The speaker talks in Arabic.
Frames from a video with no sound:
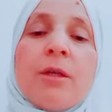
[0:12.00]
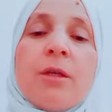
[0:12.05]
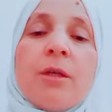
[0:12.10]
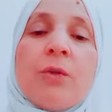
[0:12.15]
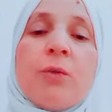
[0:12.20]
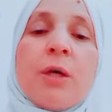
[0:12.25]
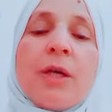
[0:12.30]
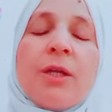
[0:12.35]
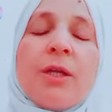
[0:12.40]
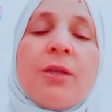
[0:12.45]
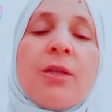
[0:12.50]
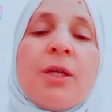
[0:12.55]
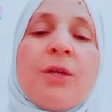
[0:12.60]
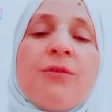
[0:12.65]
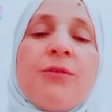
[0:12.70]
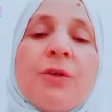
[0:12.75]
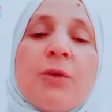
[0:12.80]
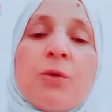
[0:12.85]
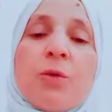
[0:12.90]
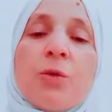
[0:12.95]
الوالدين
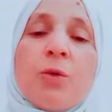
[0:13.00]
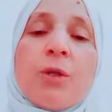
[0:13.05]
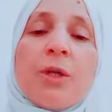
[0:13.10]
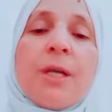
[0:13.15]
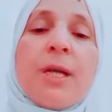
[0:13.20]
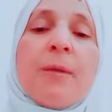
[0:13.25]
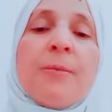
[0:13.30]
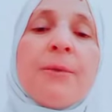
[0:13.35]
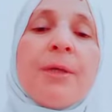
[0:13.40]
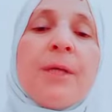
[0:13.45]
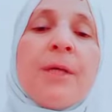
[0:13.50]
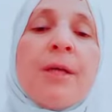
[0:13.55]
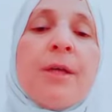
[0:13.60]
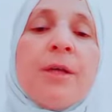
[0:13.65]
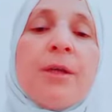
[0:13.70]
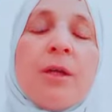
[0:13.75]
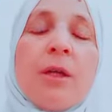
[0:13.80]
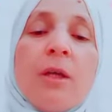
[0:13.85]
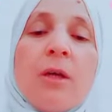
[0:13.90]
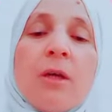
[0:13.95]
في عقوق
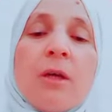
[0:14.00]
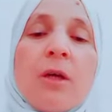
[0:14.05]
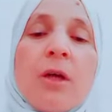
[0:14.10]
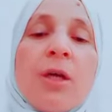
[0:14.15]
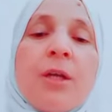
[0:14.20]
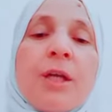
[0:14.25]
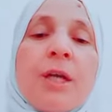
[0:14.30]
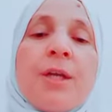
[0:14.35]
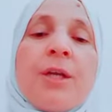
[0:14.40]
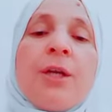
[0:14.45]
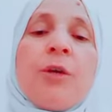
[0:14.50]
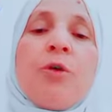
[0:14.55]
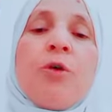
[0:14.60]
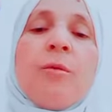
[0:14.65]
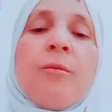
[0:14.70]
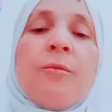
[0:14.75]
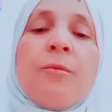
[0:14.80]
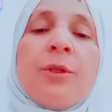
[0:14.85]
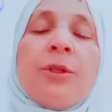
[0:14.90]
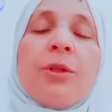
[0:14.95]
الأبناء اه يعني
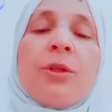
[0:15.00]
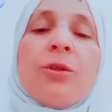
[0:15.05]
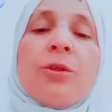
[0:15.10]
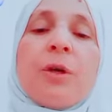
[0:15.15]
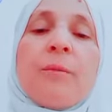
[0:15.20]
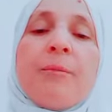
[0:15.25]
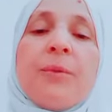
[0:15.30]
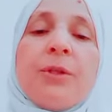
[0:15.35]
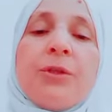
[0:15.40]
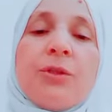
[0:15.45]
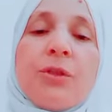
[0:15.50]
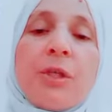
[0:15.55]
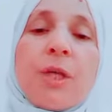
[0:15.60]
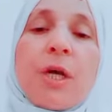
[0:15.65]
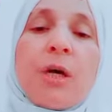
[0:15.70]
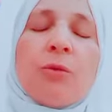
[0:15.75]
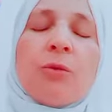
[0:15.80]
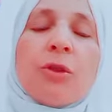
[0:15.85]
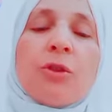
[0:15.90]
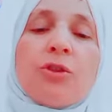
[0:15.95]
الام تضرب بنتها
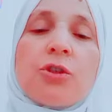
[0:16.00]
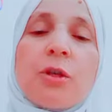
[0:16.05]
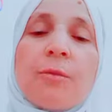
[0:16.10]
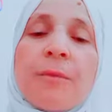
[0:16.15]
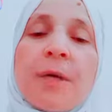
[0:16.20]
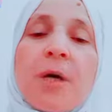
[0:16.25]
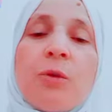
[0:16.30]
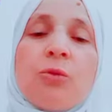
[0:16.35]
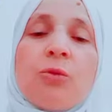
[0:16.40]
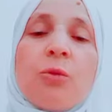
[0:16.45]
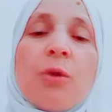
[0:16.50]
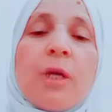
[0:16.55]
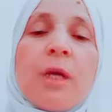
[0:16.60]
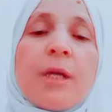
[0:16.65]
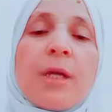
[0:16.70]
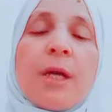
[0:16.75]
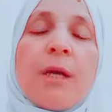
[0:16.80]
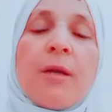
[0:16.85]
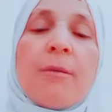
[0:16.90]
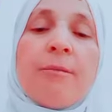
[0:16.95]
او تشتمها او تقول لها
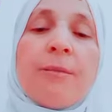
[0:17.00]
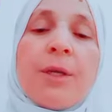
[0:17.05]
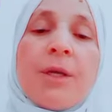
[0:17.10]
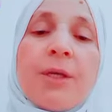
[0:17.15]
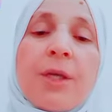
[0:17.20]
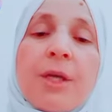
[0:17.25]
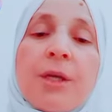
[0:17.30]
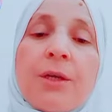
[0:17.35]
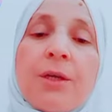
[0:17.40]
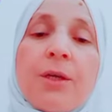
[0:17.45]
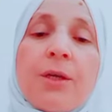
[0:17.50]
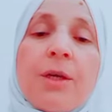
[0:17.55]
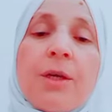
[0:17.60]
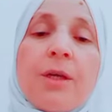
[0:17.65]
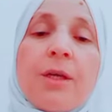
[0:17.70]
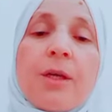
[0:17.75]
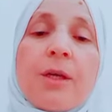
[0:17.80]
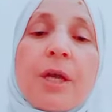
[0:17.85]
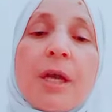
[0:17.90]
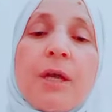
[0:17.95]
كلام يجر
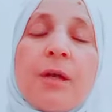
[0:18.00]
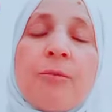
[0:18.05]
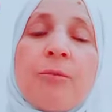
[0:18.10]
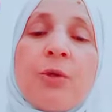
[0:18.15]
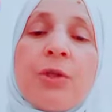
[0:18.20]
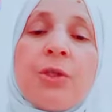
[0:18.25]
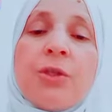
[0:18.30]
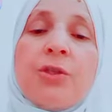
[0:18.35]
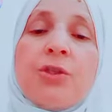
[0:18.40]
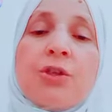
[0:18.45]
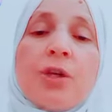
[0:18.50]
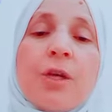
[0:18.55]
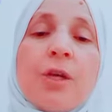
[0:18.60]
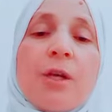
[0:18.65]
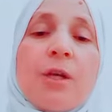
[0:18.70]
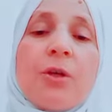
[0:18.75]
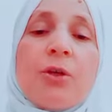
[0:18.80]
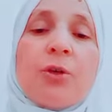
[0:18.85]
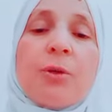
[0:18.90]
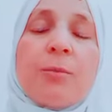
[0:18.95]
آه، كلام وحش
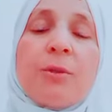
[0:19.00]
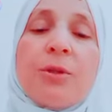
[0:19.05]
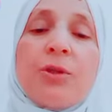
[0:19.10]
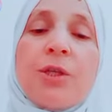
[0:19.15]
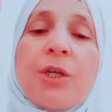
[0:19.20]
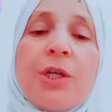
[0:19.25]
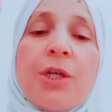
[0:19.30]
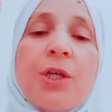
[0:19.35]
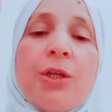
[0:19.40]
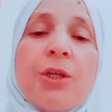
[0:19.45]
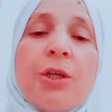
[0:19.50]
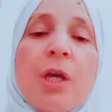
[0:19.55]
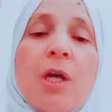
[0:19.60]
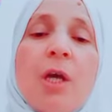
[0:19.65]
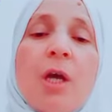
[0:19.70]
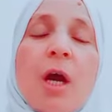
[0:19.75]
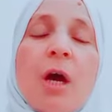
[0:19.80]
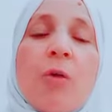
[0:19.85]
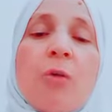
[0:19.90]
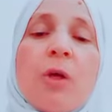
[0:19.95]
لا يليق بالدين
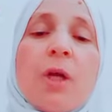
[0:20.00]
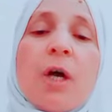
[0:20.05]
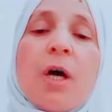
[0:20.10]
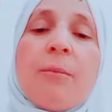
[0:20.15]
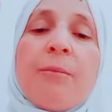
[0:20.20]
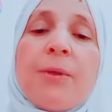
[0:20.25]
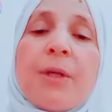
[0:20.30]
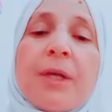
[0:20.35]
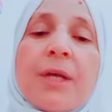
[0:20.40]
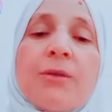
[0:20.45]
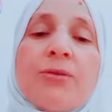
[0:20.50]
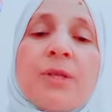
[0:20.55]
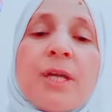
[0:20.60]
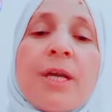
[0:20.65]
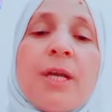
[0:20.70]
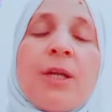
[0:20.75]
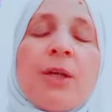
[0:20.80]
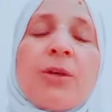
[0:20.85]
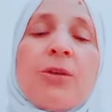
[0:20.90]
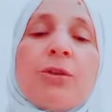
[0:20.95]
او الاب
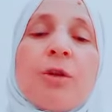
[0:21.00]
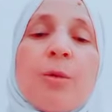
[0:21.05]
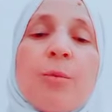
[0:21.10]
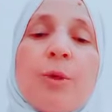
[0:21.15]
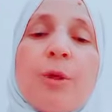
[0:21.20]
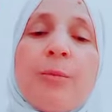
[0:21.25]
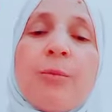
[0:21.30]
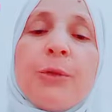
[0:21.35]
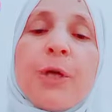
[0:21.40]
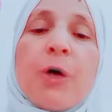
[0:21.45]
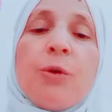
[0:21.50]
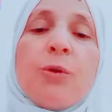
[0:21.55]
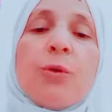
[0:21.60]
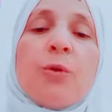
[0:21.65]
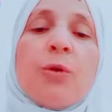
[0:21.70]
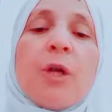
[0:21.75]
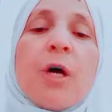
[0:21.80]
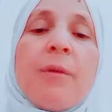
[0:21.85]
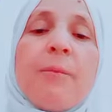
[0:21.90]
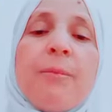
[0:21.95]
كذلك يضرب ابنه او
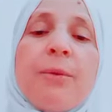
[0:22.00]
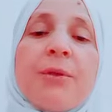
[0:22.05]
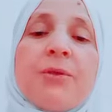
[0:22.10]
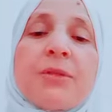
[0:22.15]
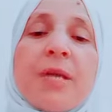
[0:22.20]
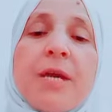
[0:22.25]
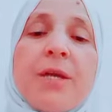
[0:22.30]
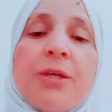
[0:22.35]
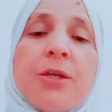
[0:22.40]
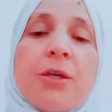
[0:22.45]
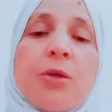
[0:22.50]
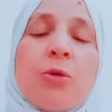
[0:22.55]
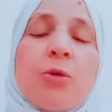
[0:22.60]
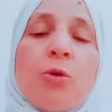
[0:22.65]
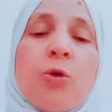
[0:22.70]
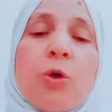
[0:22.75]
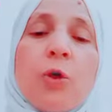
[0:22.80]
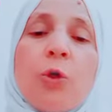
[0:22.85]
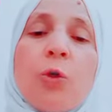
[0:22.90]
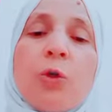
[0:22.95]
يكون الاب سيء
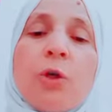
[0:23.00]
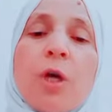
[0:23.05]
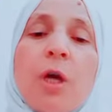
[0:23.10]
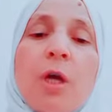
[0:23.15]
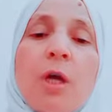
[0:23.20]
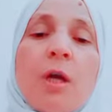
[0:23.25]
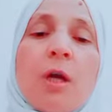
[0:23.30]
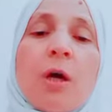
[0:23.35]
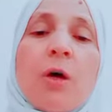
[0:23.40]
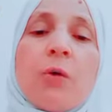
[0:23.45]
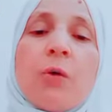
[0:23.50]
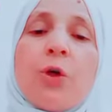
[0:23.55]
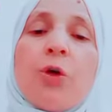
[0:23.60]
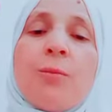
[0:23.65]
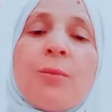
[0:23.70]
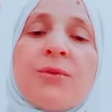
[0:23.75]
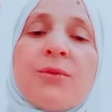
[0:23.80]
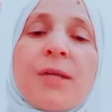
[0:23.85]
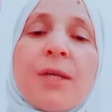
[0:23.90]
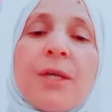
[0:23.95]
الخلق او
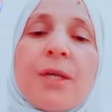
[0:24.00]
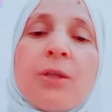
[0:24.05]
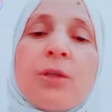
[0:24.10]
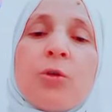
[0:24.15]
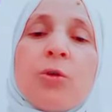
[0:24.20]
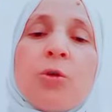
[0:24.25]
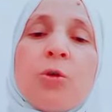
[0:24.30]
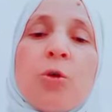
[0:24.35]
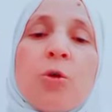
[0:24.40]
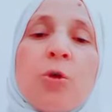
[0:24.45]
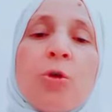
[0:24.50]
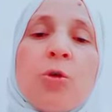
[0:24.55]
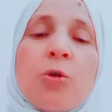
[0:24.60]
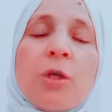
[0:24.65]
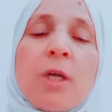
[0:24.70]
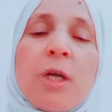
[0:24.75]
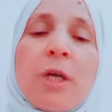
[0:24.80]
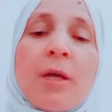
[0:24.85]
الام سيئه الخلق